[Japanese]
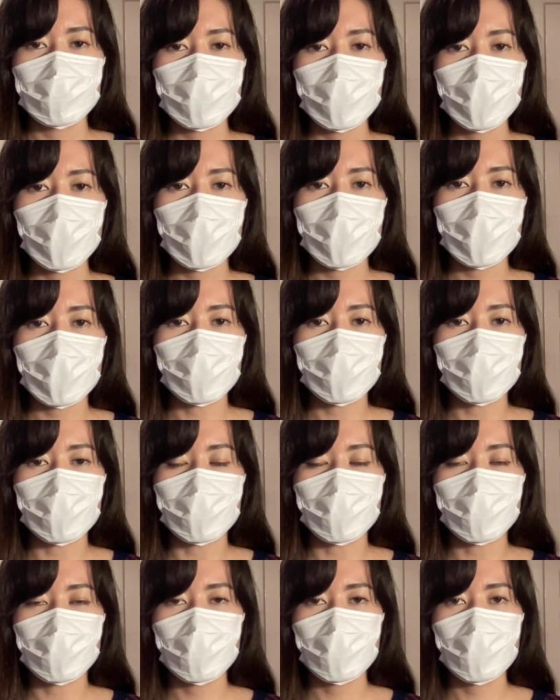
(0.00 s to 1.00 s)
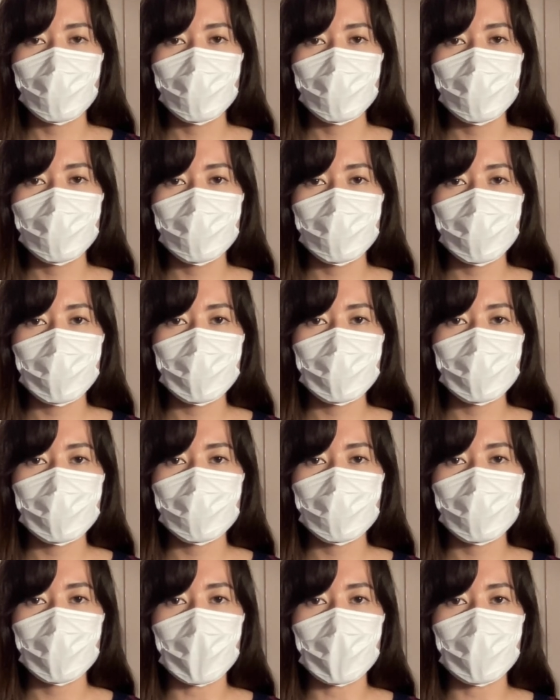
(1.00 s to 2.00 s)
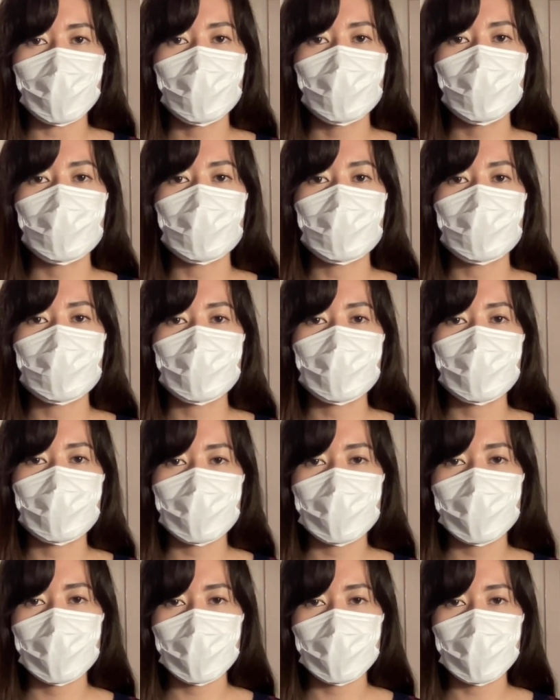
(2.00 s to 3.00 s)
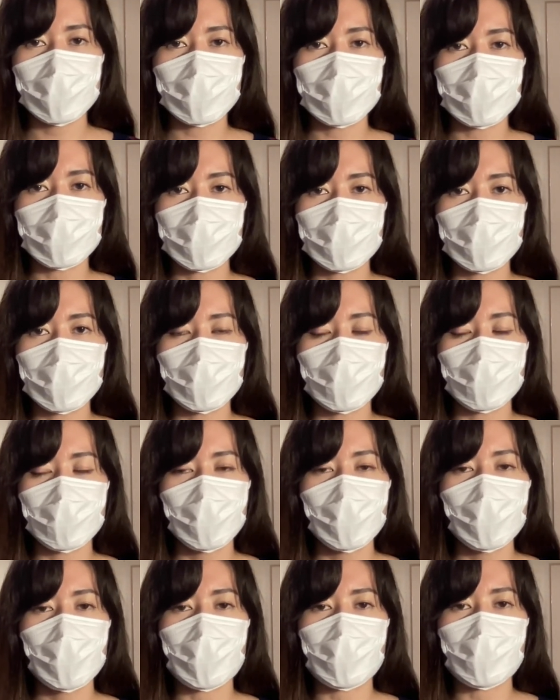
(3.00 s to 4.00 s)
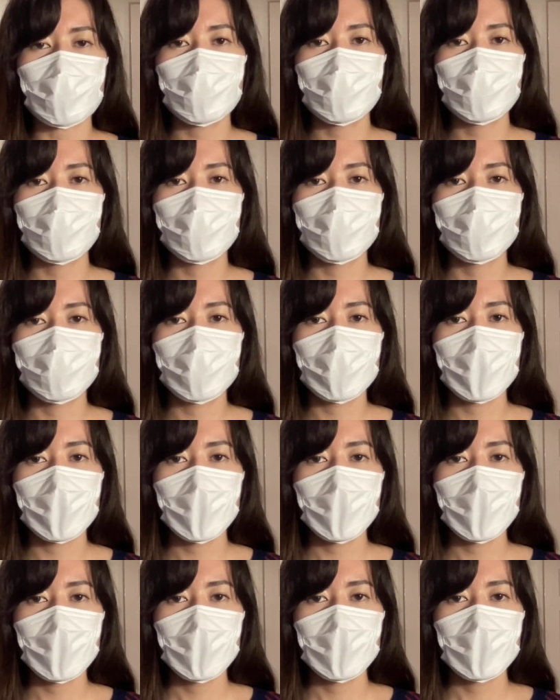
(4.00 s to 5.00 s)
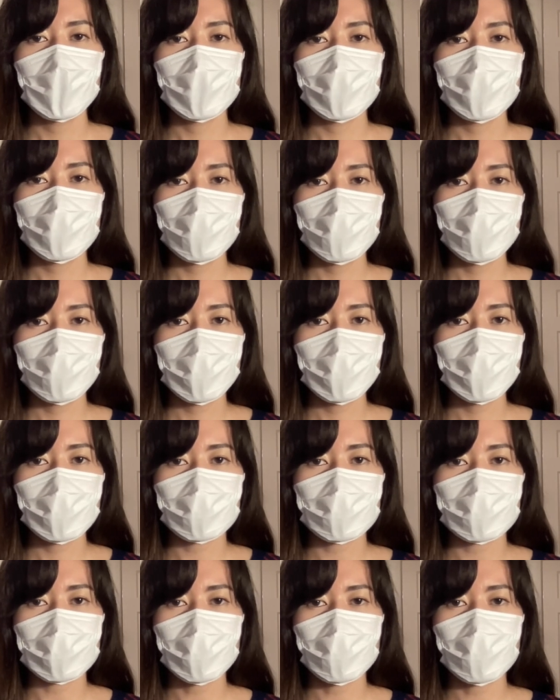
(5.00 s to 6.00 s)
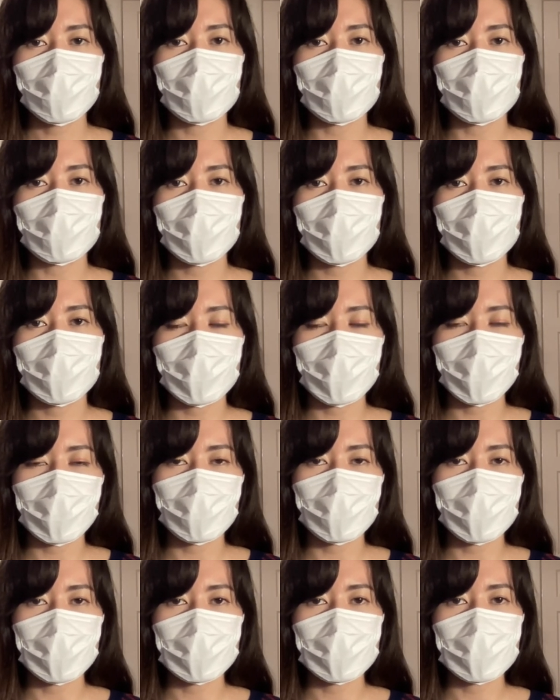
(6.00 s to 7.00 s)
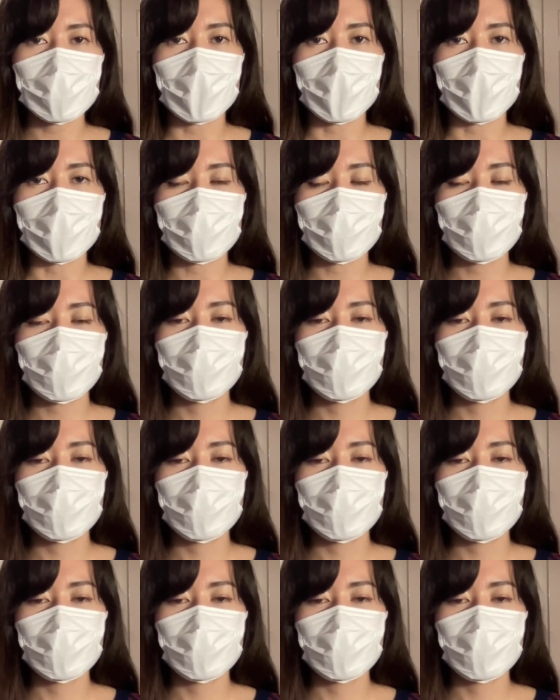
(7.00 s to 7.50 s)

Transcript: 前回の購入品紹介の続きなんですけども、郵便局にも行ってきました。